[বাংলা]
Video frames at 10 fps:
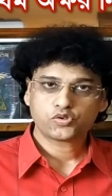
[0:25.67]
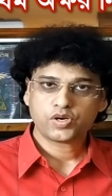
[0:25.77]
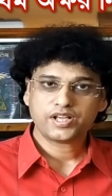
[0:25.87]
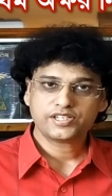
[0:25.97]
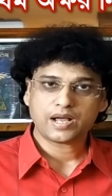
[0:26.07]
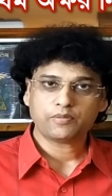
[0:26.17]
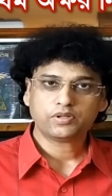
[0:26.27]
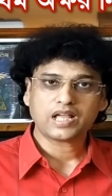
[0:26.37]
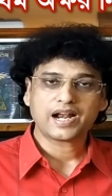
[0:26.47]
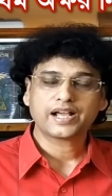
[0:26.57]
আলোচনায় যাব
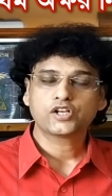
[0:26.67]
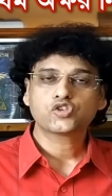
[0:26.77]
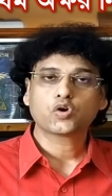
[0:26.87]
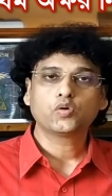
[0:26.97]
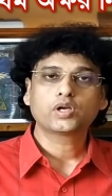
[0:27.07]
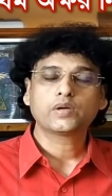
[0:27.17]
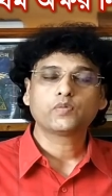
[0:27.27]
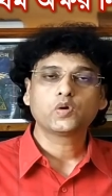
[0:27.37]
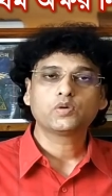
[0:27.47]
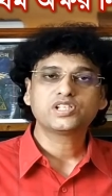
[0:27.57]
তার আগে সকলকে
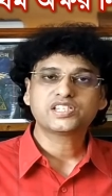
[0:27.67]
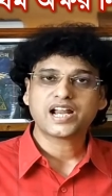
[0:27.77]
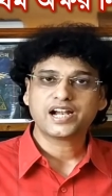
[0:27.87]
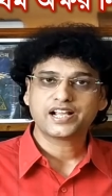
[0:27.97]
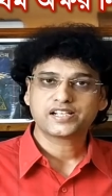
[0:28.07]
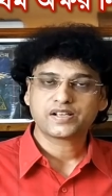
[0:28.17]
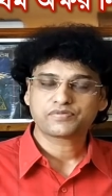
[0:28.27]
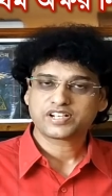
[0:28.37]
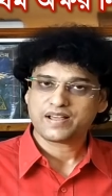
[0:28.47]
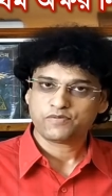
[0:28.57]
বলবো যে চ্যানেলটিকে
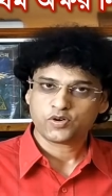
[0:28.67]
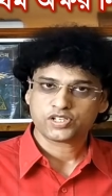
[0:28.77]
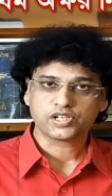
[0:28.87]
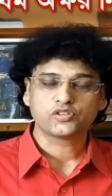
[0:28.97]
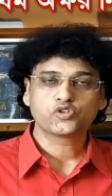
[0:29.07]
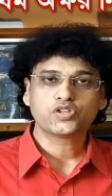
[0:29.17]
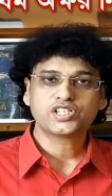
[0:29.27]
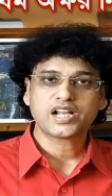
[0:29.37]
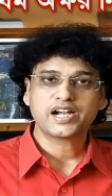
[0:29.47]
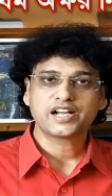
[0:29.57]
সাবস্ক্রাইব করেছেন
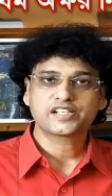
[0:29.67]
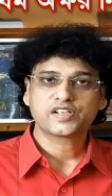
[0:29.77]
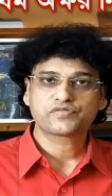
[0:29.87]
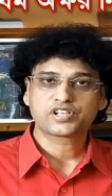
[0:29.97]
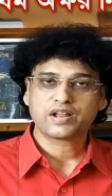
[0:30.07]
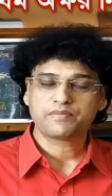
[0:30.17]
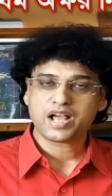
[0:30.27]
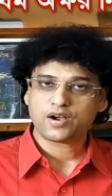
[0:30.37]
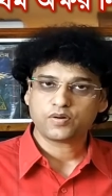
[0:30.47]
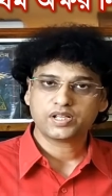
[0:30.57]
যদি চ্যানেলটিকে সাবস্ক্রাইব
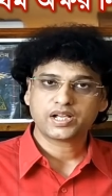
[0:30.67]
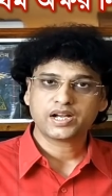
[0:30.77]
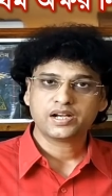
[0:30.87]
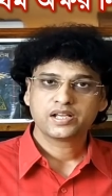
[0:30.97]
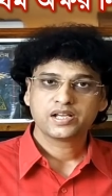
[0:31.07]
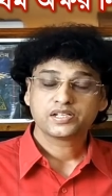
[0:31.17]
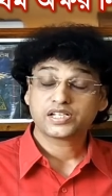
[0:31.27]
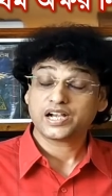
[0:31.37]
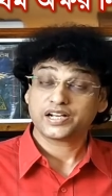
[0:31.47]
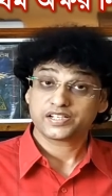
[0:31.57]
না করে থাকেন
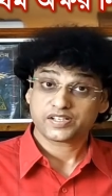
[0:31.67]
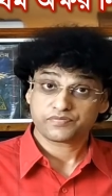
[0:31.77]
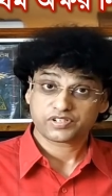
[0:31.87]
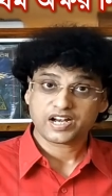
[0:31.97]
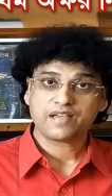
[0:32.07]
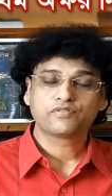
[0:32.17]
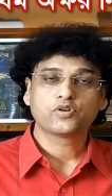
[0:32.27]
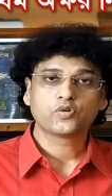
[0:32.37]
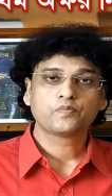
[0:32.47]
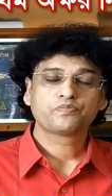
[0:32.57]
চ্যানেলটিকে সাবস্ক্রাইব
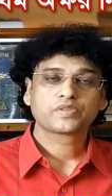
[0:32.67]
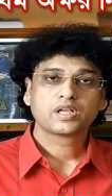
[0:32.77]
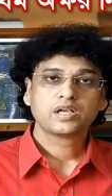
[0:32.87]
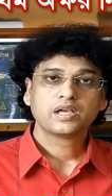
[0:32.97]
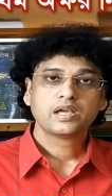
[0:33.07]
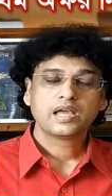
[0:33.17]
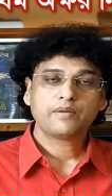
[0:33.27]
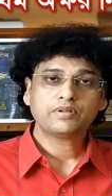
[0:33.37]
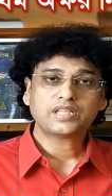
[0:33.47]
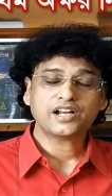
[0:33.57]
করুন
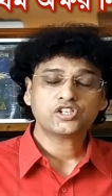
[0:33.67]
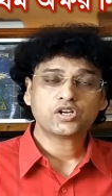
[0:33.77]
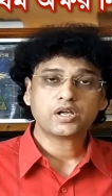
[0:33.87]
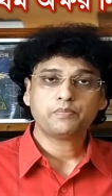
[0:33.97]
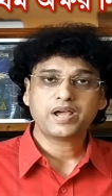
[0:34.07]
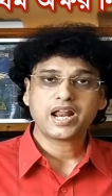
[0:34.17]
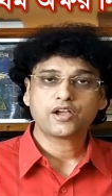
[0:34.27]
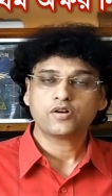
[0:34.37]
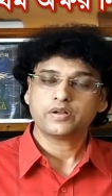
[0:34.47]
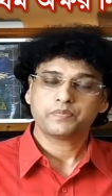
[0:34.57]
এবং তারই সঙ্গে বেল
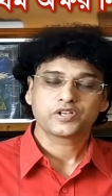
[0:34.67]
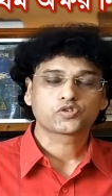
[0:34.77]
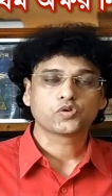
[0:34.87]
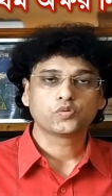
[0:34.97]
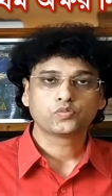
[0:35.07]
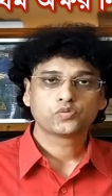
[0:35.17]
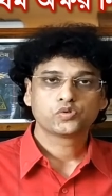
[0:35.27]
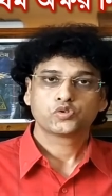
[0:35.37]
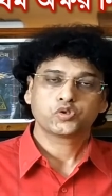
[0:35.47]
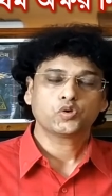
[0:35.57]
আইকনটি প্রেস করুন
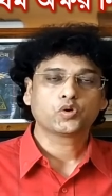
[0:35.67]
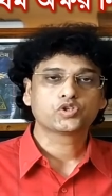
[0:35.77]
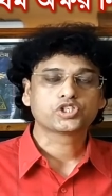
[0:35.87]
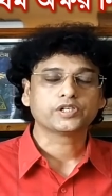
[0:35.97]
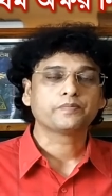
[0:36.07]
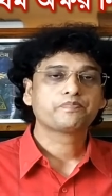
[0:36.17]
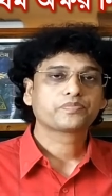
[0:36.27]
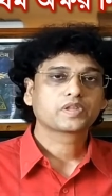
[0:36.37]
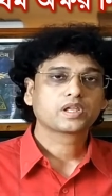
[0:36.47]
শুরু করছি